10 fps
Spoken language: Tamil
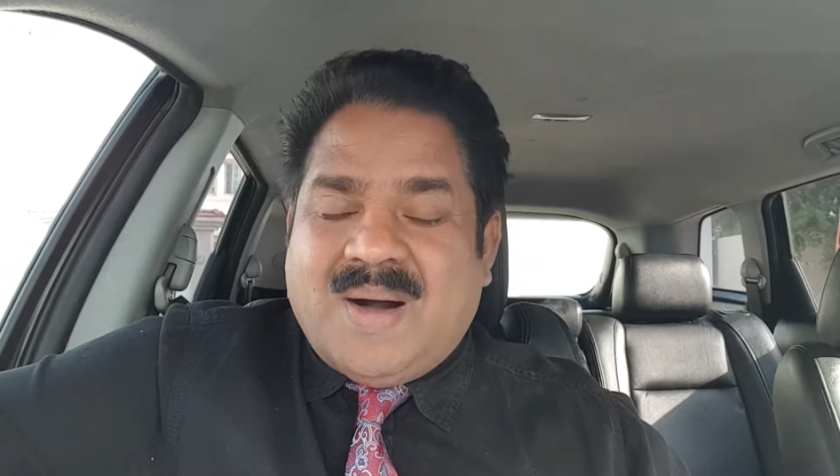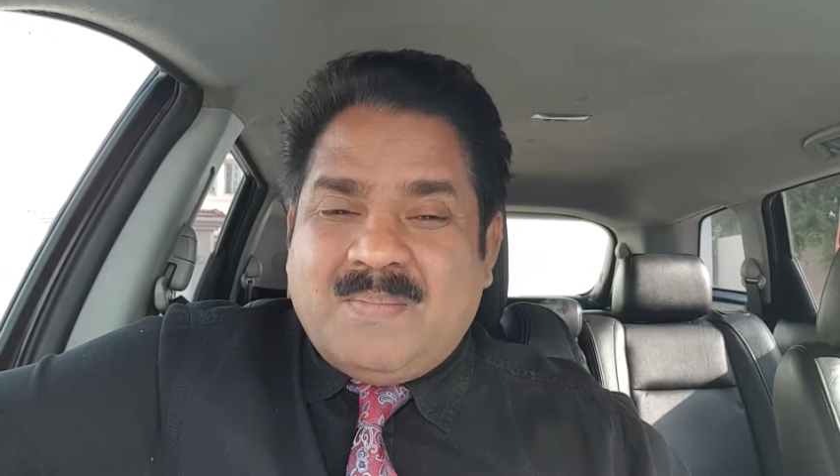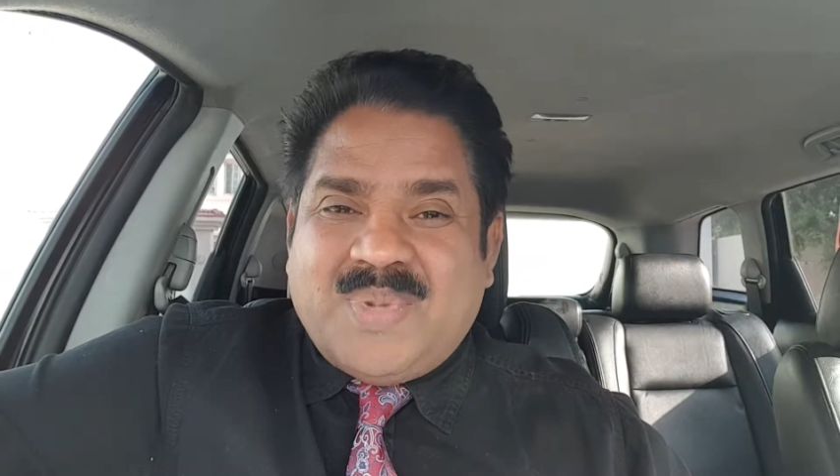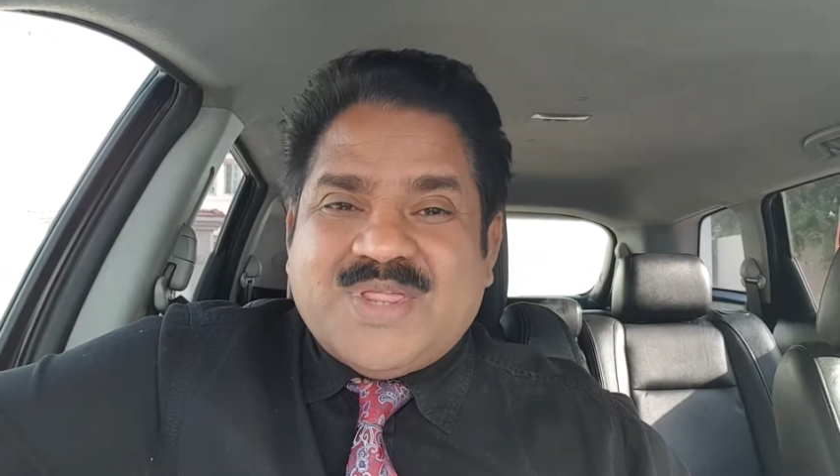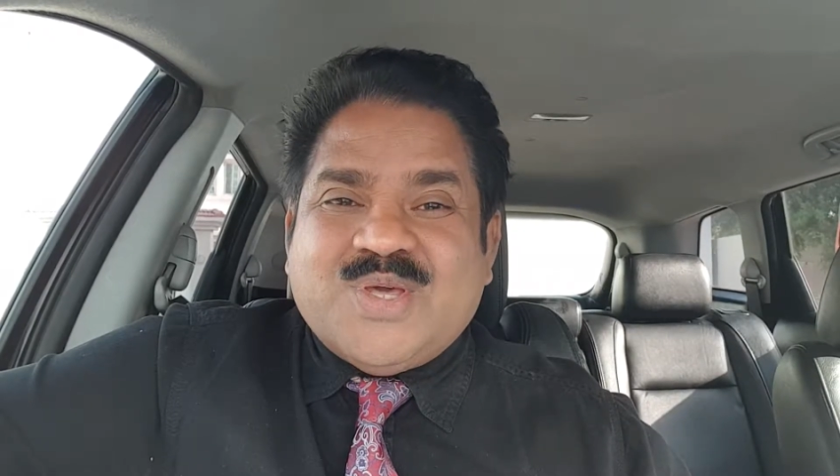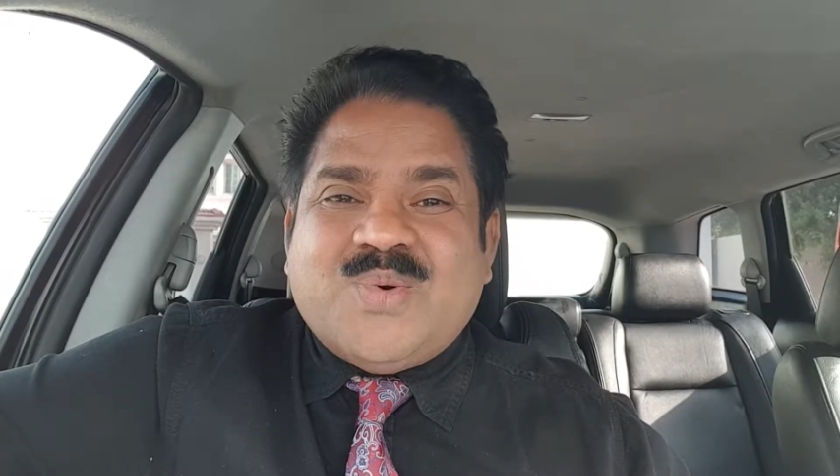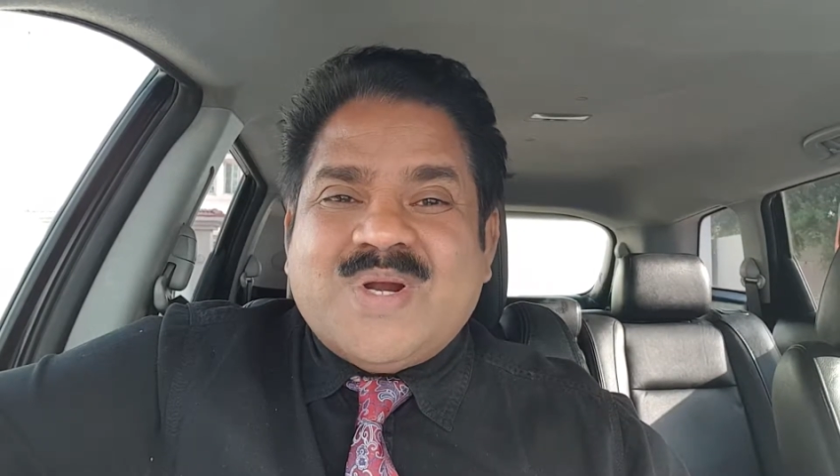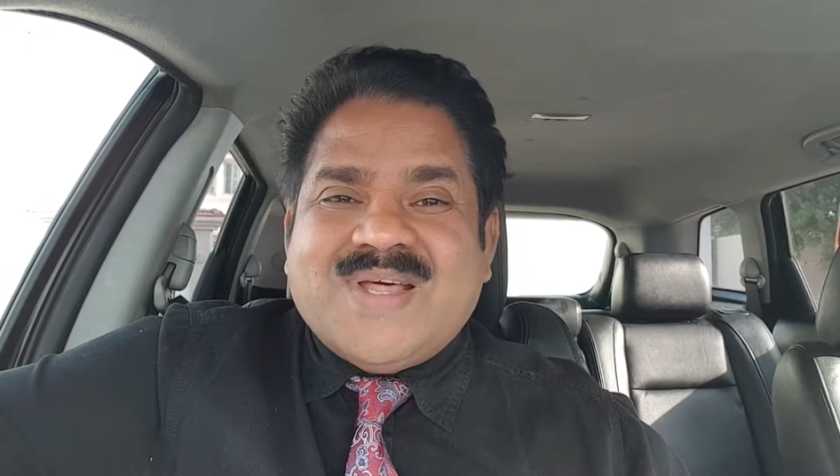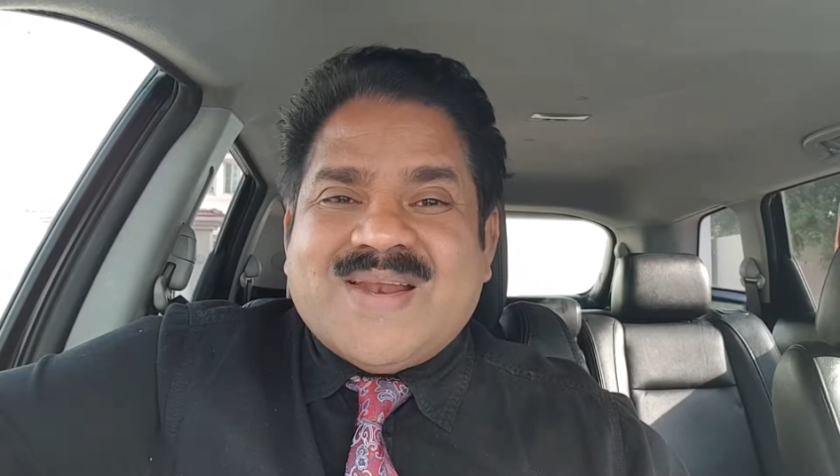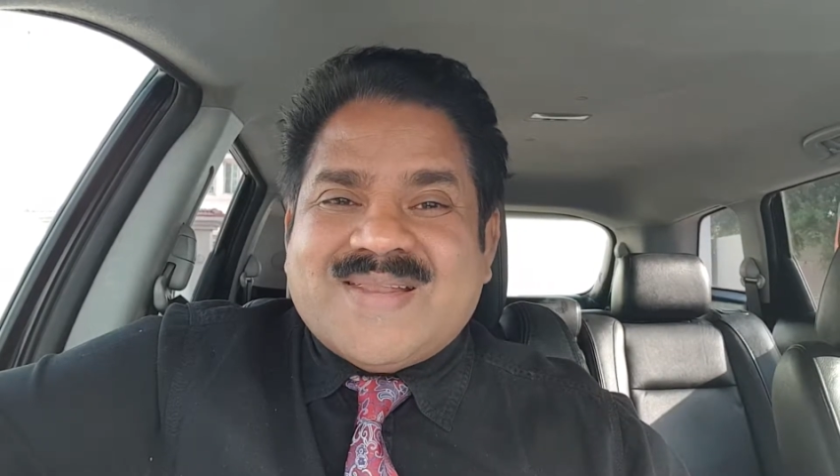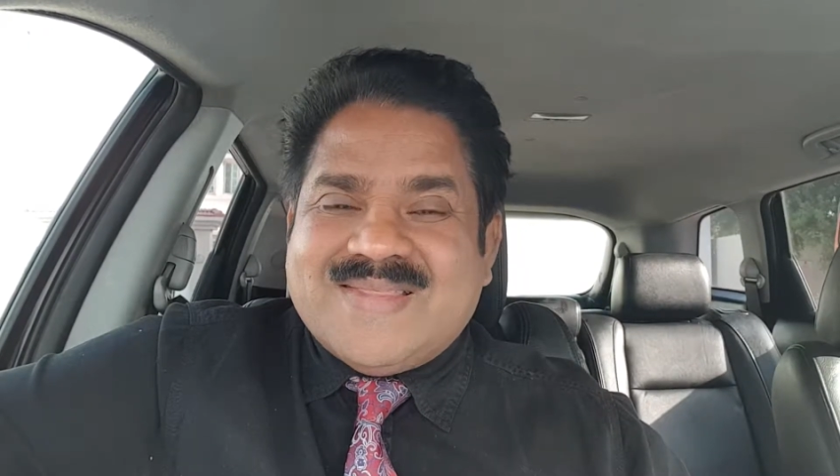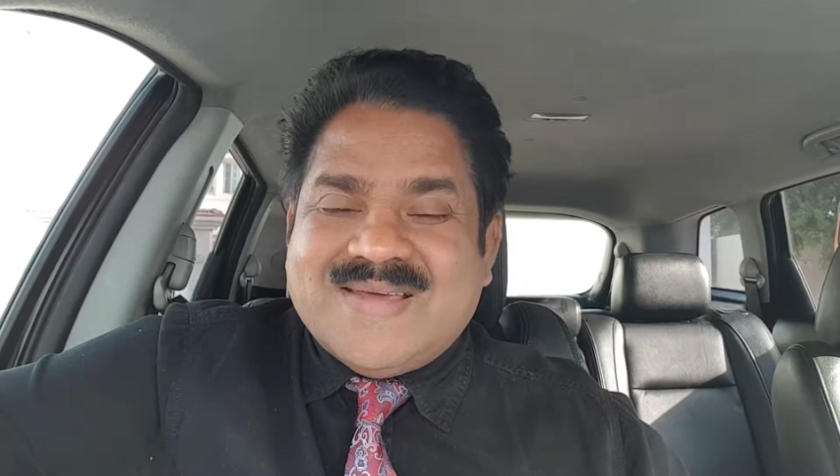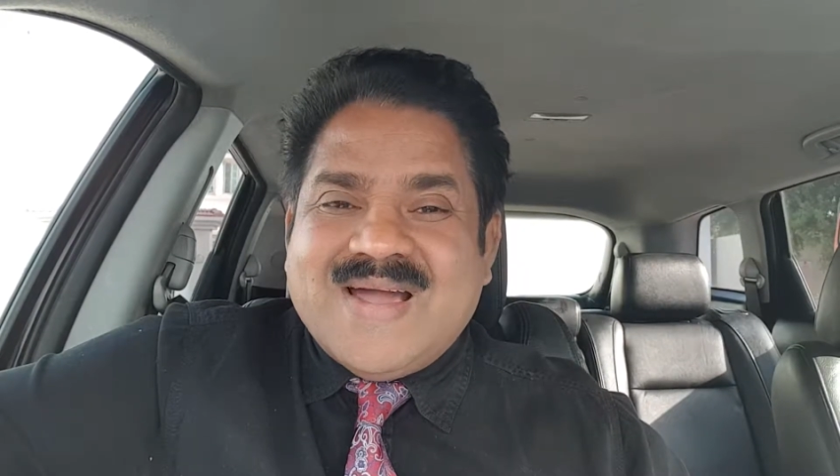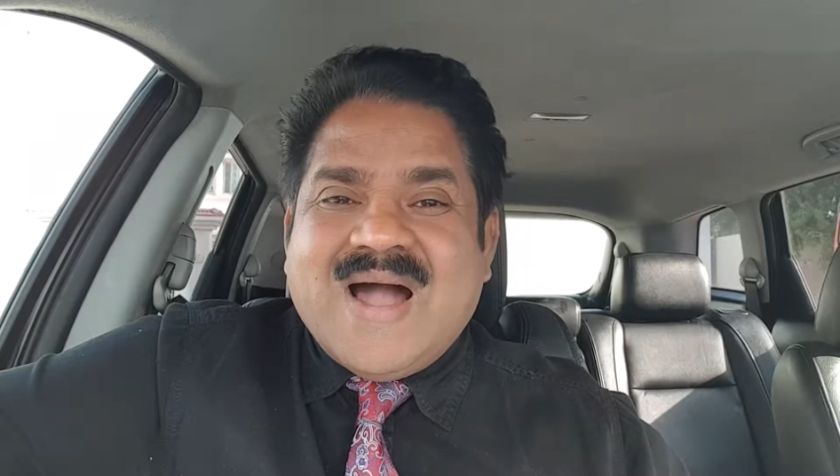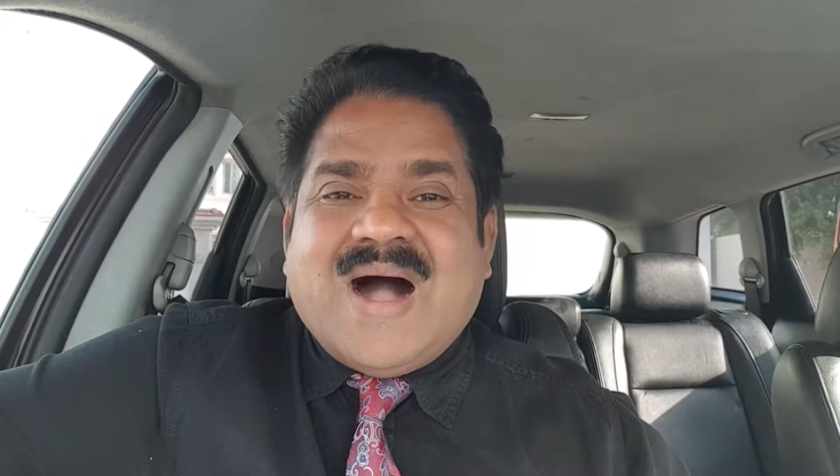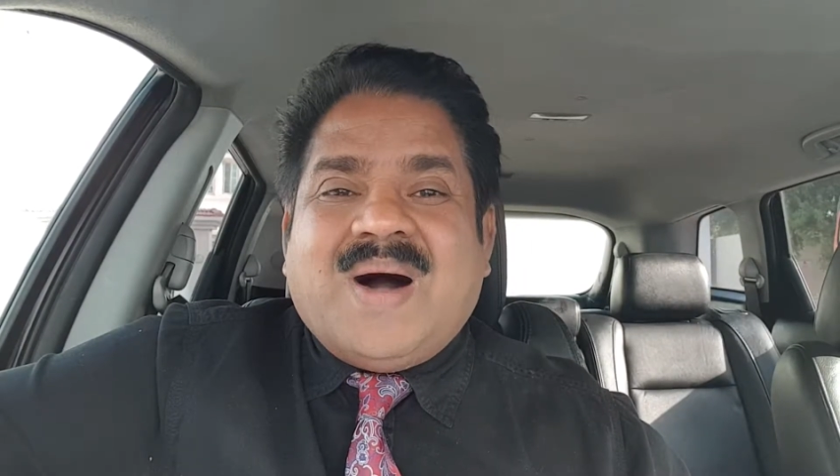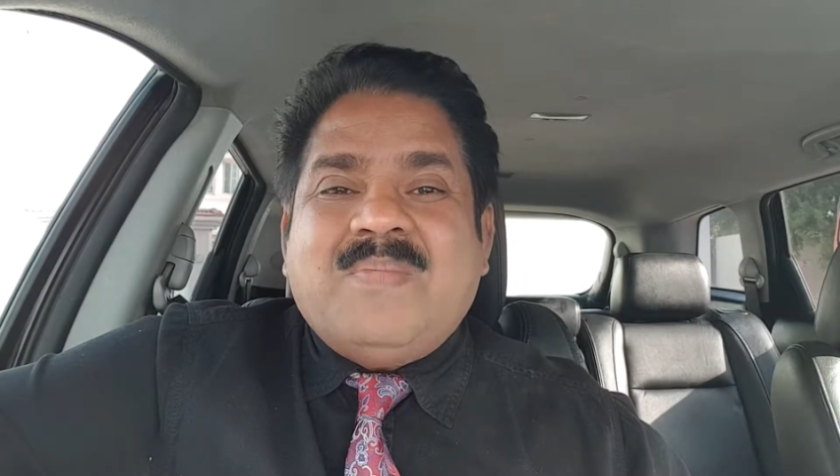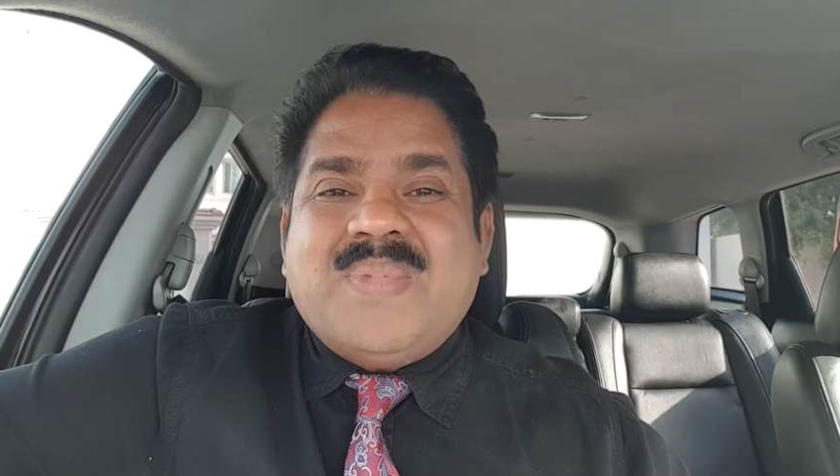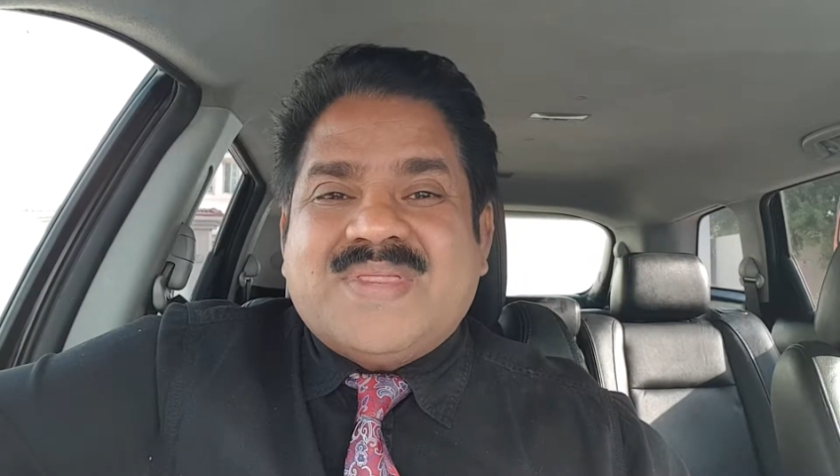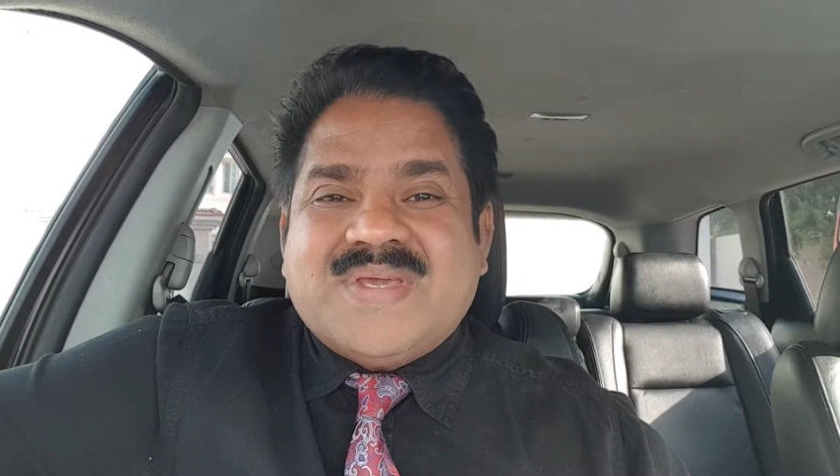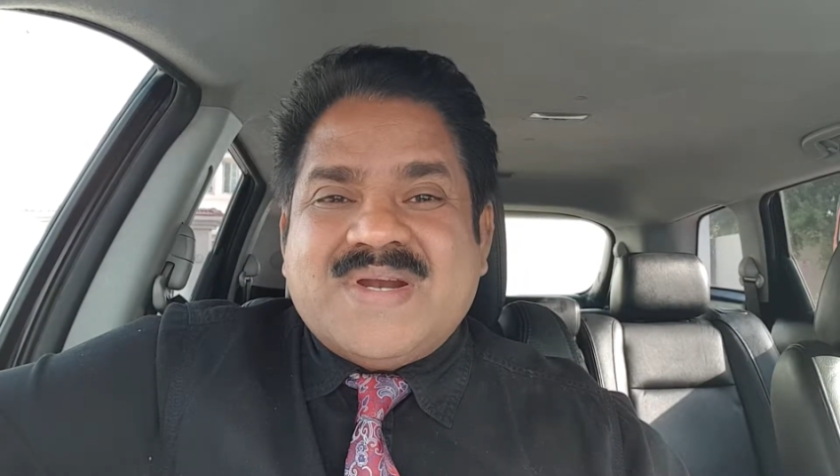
ஐம்பத்தி ஒன்றுலேருந்து ஐம்பத்தி